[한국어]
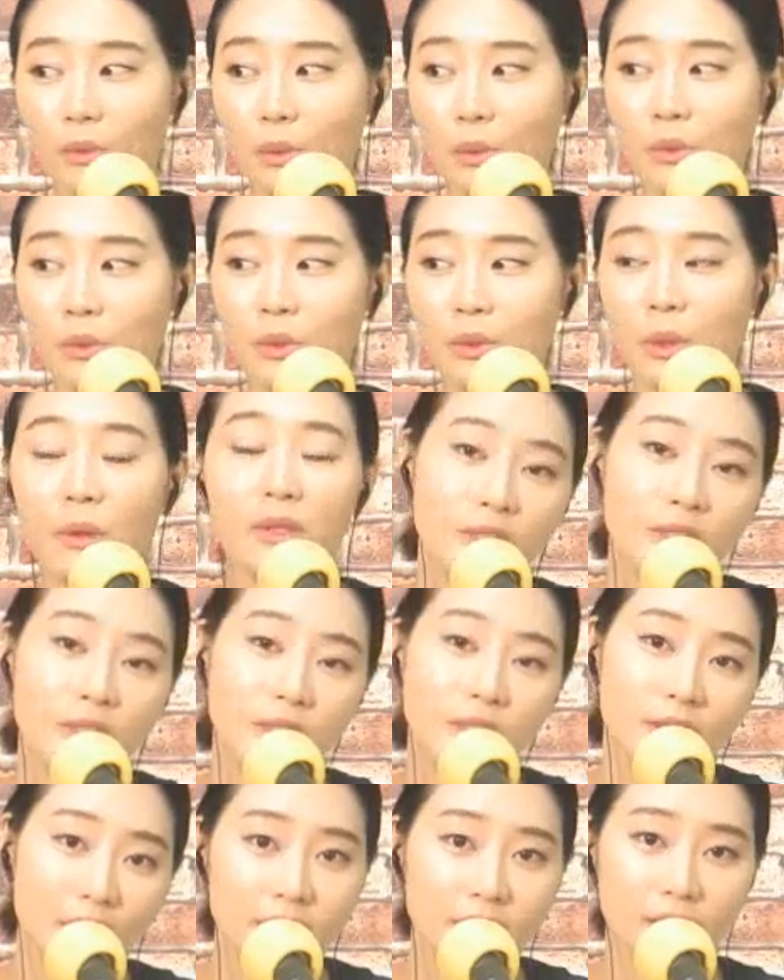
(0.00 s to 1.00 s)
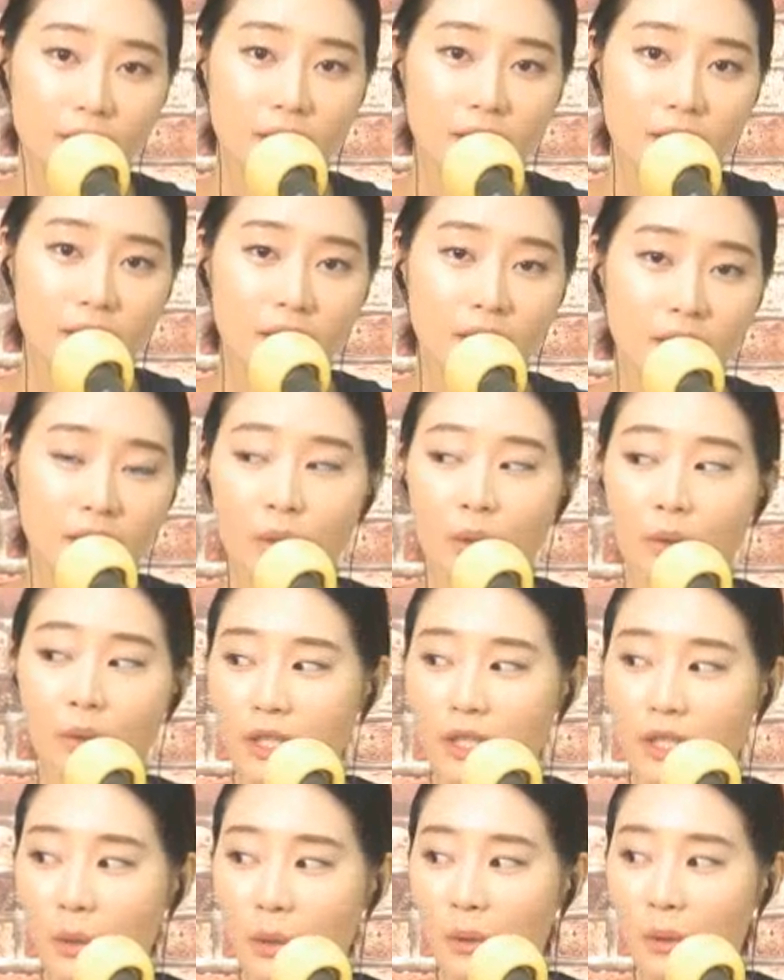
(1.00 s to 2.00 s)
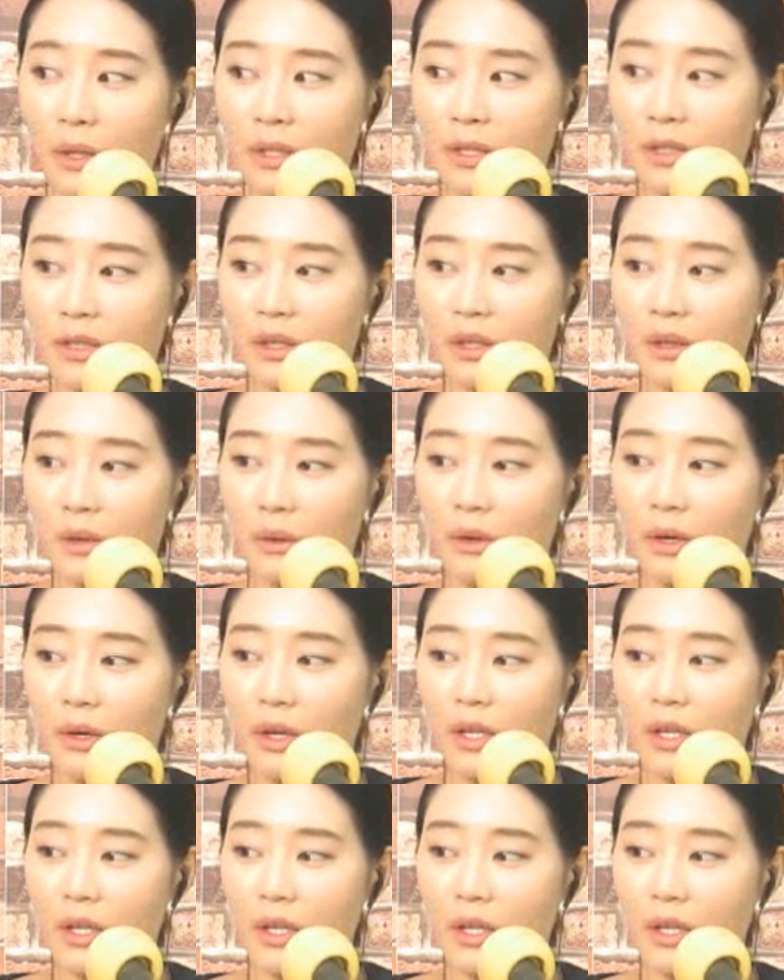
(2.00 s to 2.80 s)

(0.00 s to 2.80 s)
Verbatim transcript: 또 적은 날씨를 일컫는다고 하는데요.